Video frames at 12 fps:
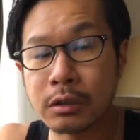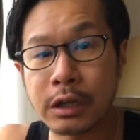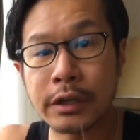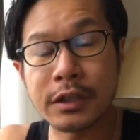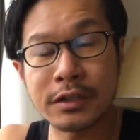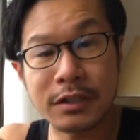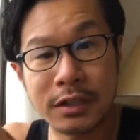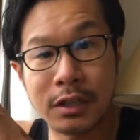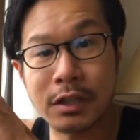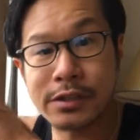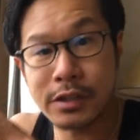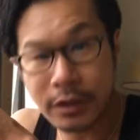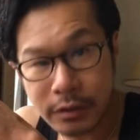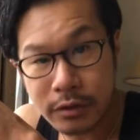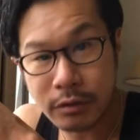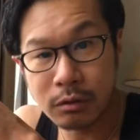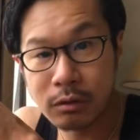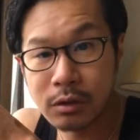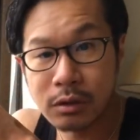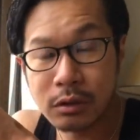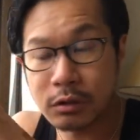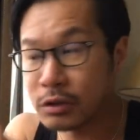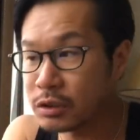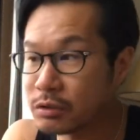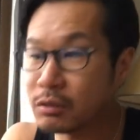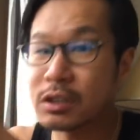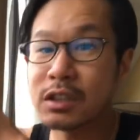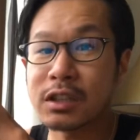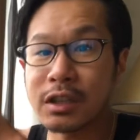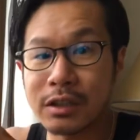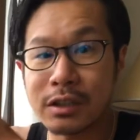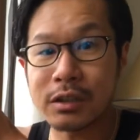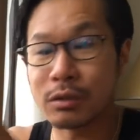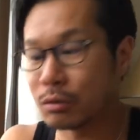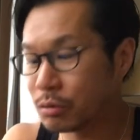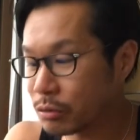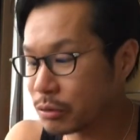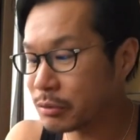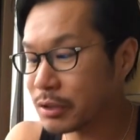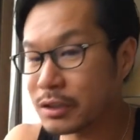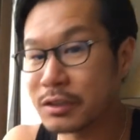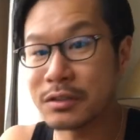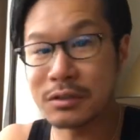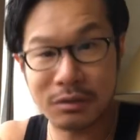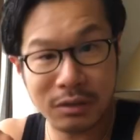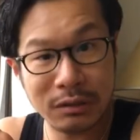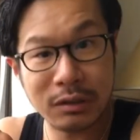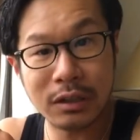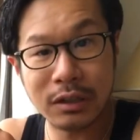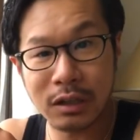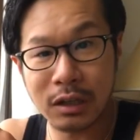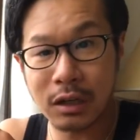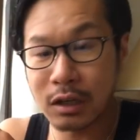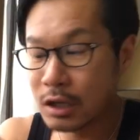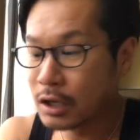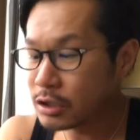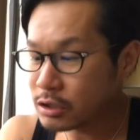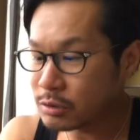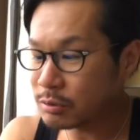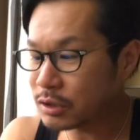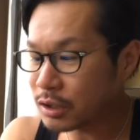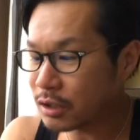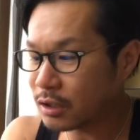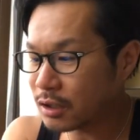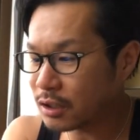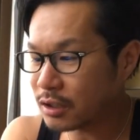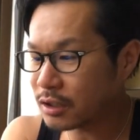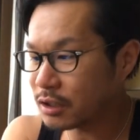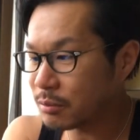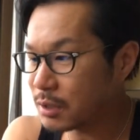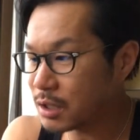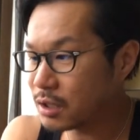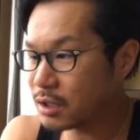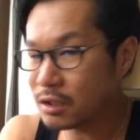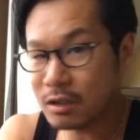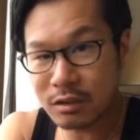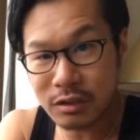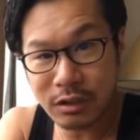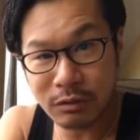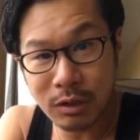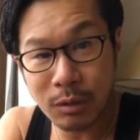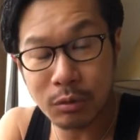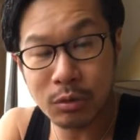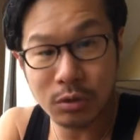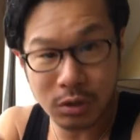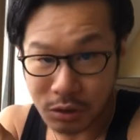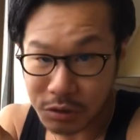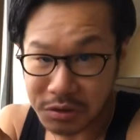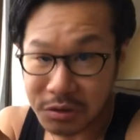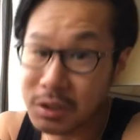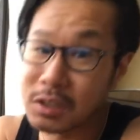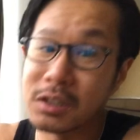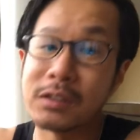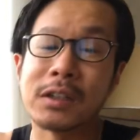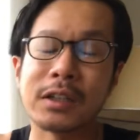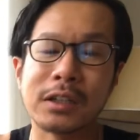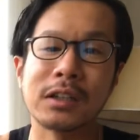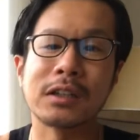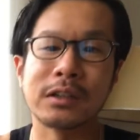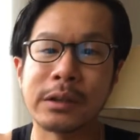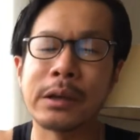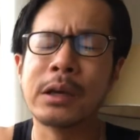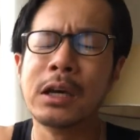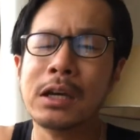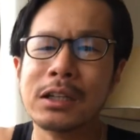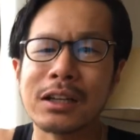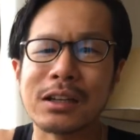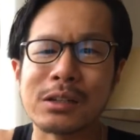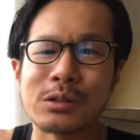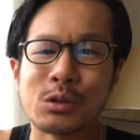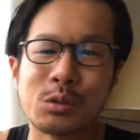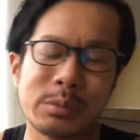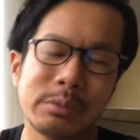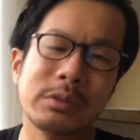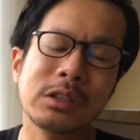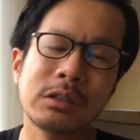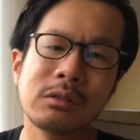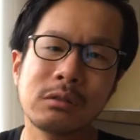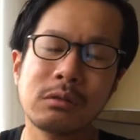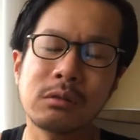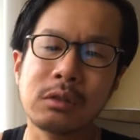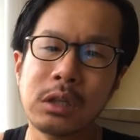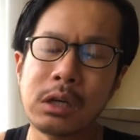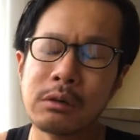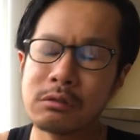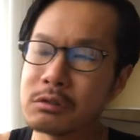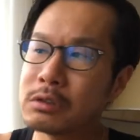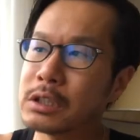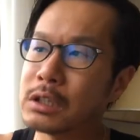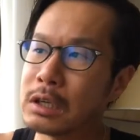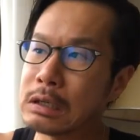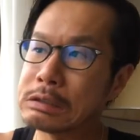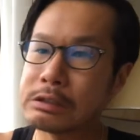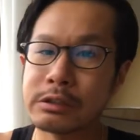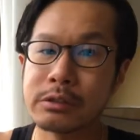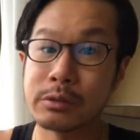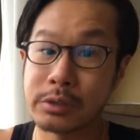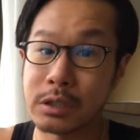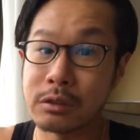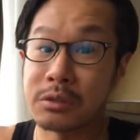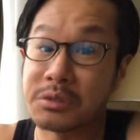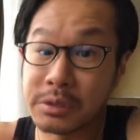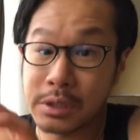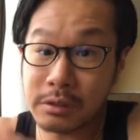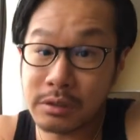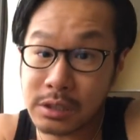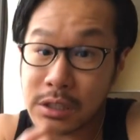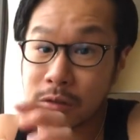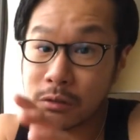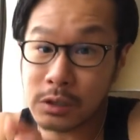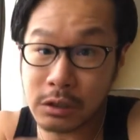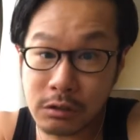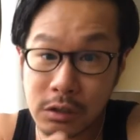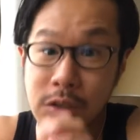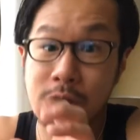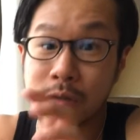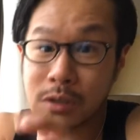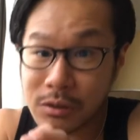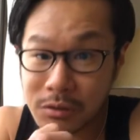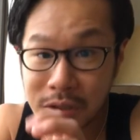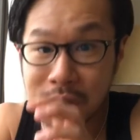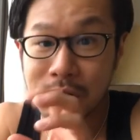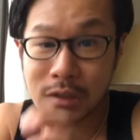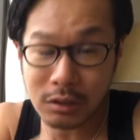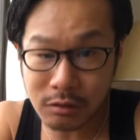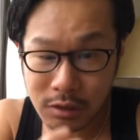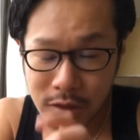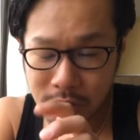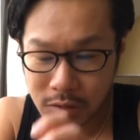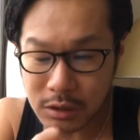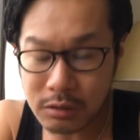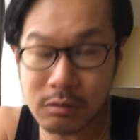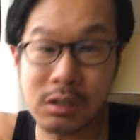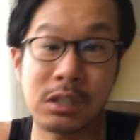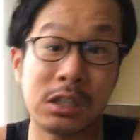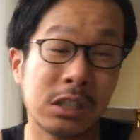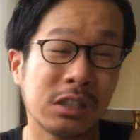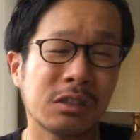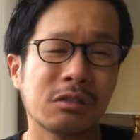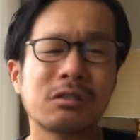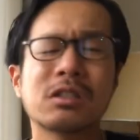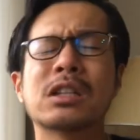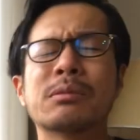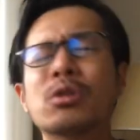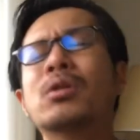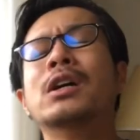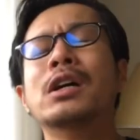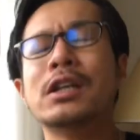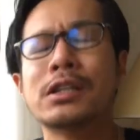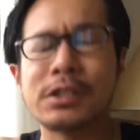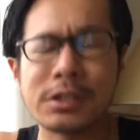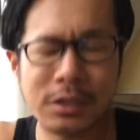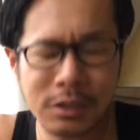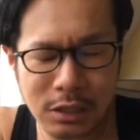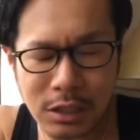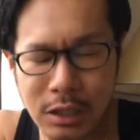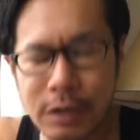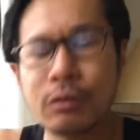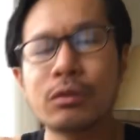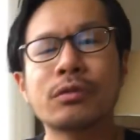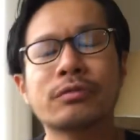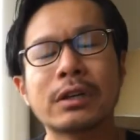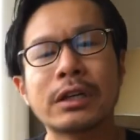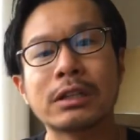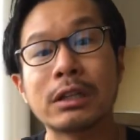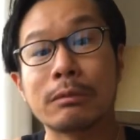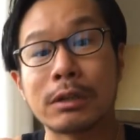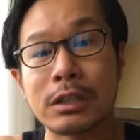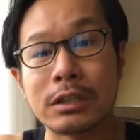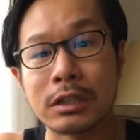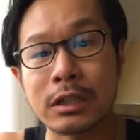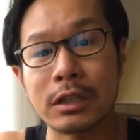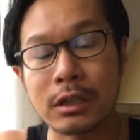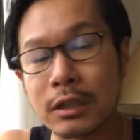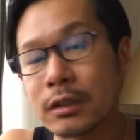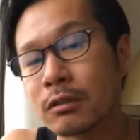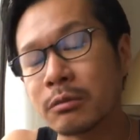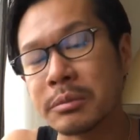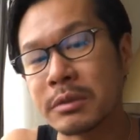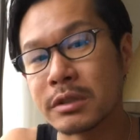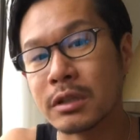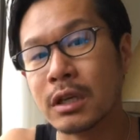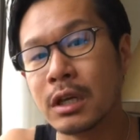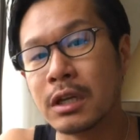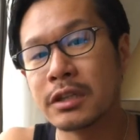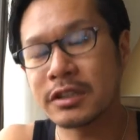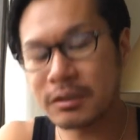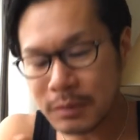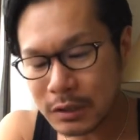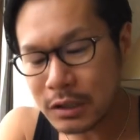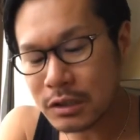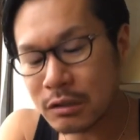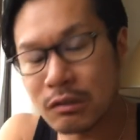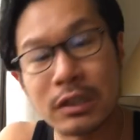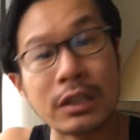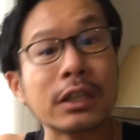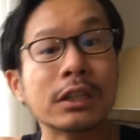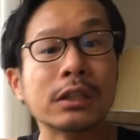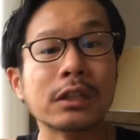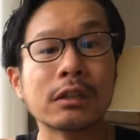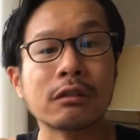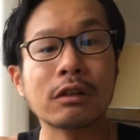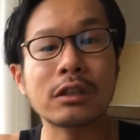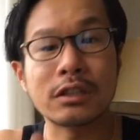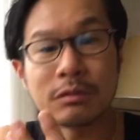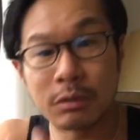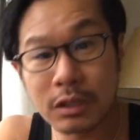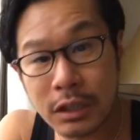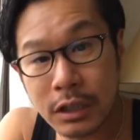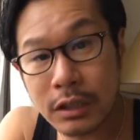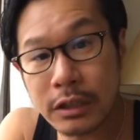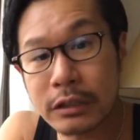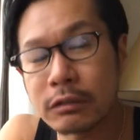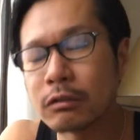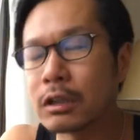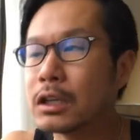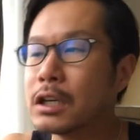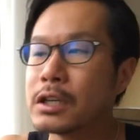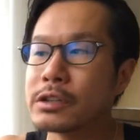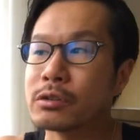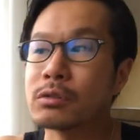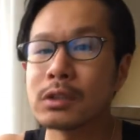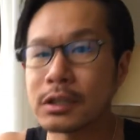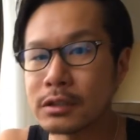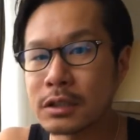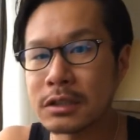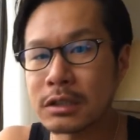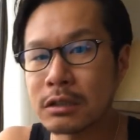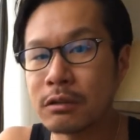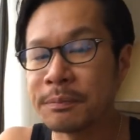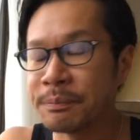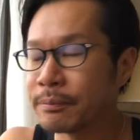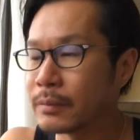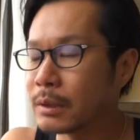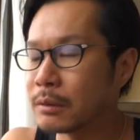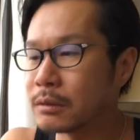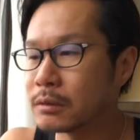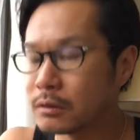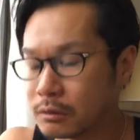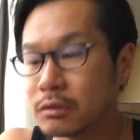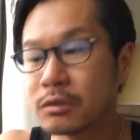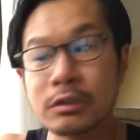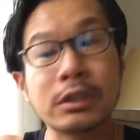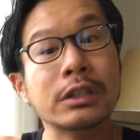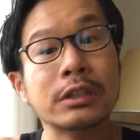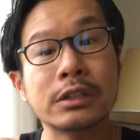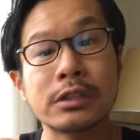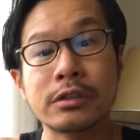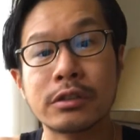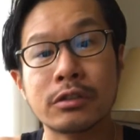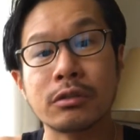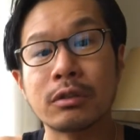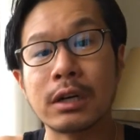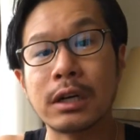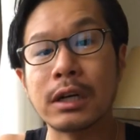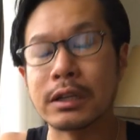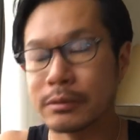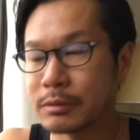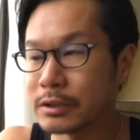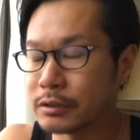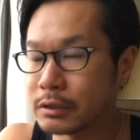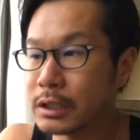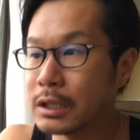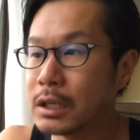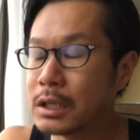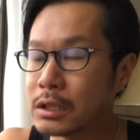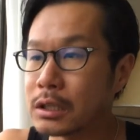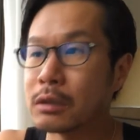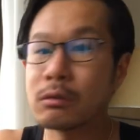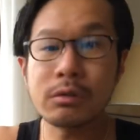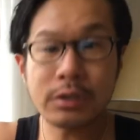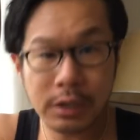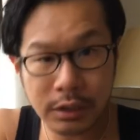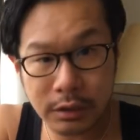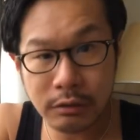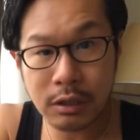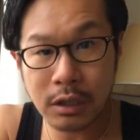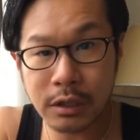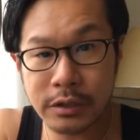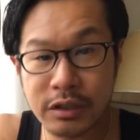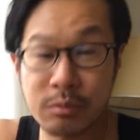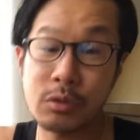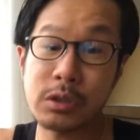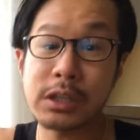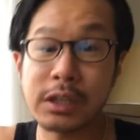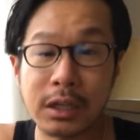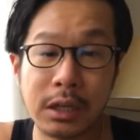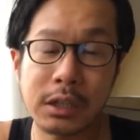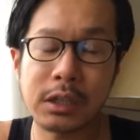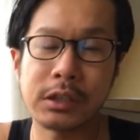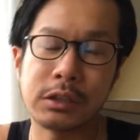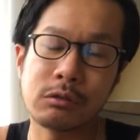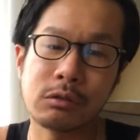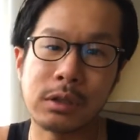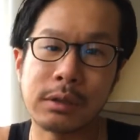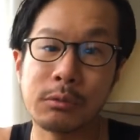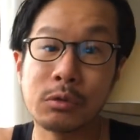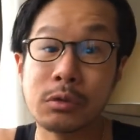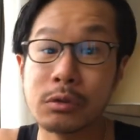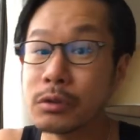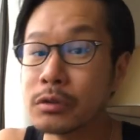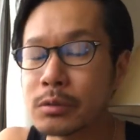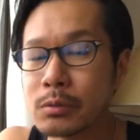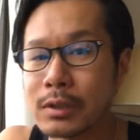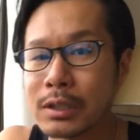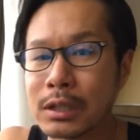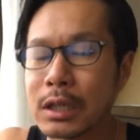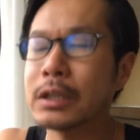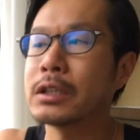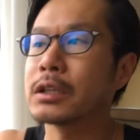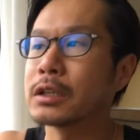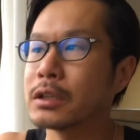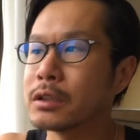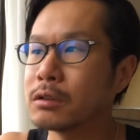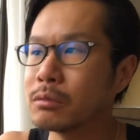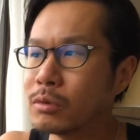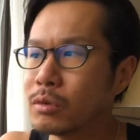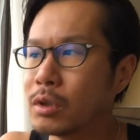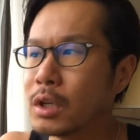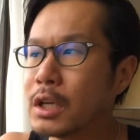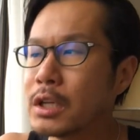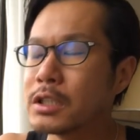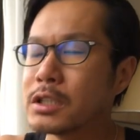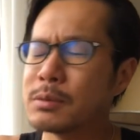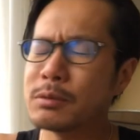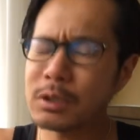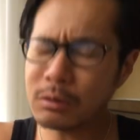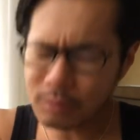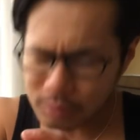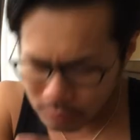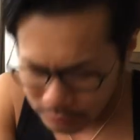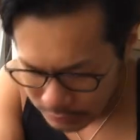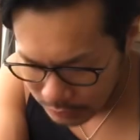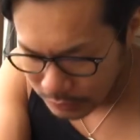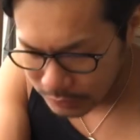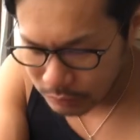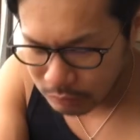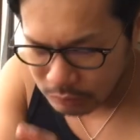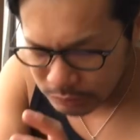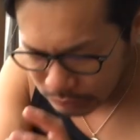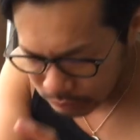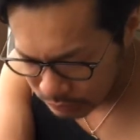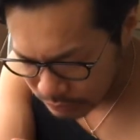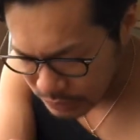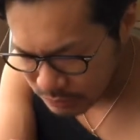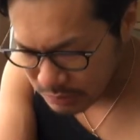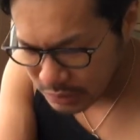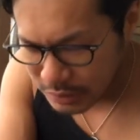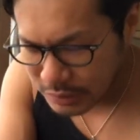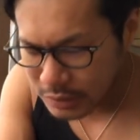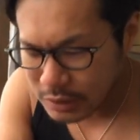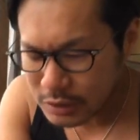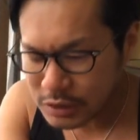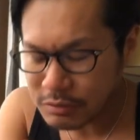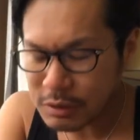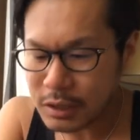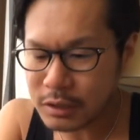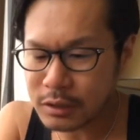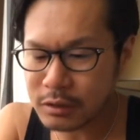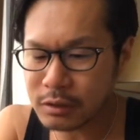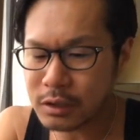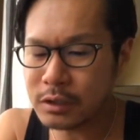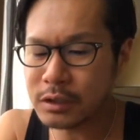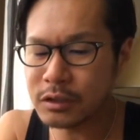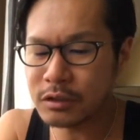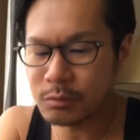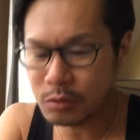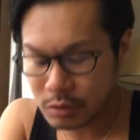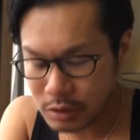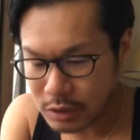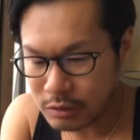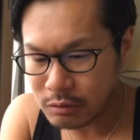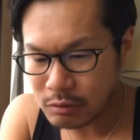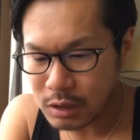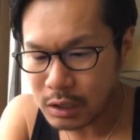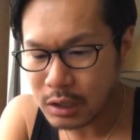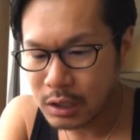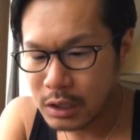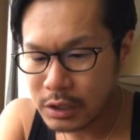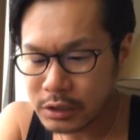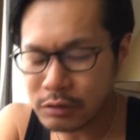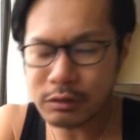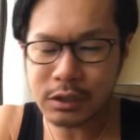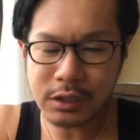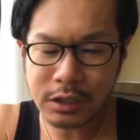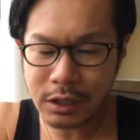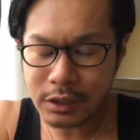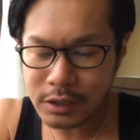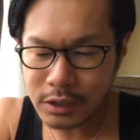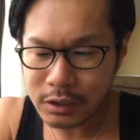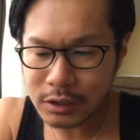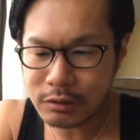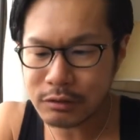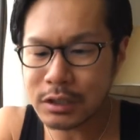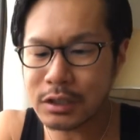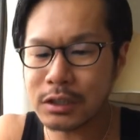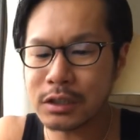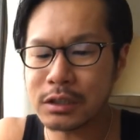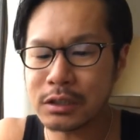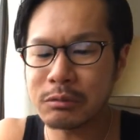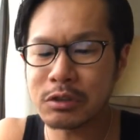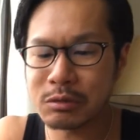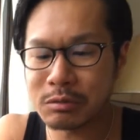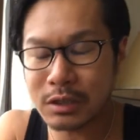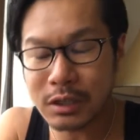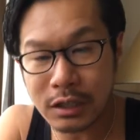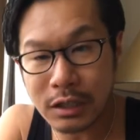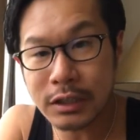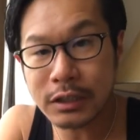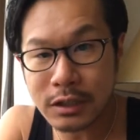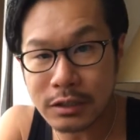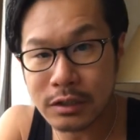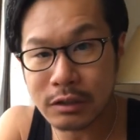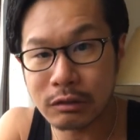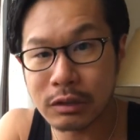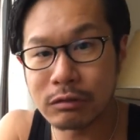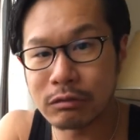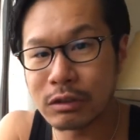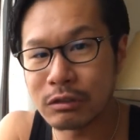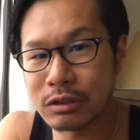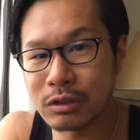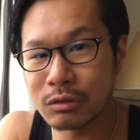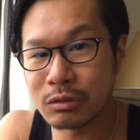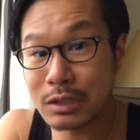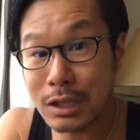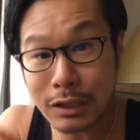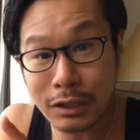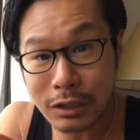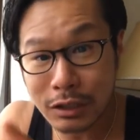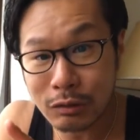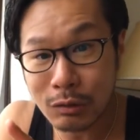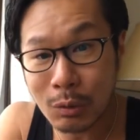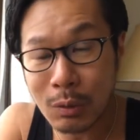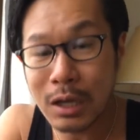解決絶対しないんですよだって人に聞きゃいいっていう方向に向かって進んでるだけだから自分で考えてますって言ってもそっちに進んじゃってるだけだからねだからその部分っていうのを本当に半数咀嚼咀嚼して咀嚼して咀嚼して咀嚼して咀嚼し尽くしてもし尽くせないほど深いテーマなんじゃないかなって思います全て自己責任だとか自分で考えるとかその大切さをうん、本当に知る必要がありますよね。だから講師やってるから質問しちゃいけないなんていうことはもうというつもりはないんだけれども、自分で本当に考えて、本当に本当に自分でアイデア出して分かんなくなって質問しているのか、人に聞きゃいいやっていう前提ででも自分で考えたんですよって言ってる人の才っていうの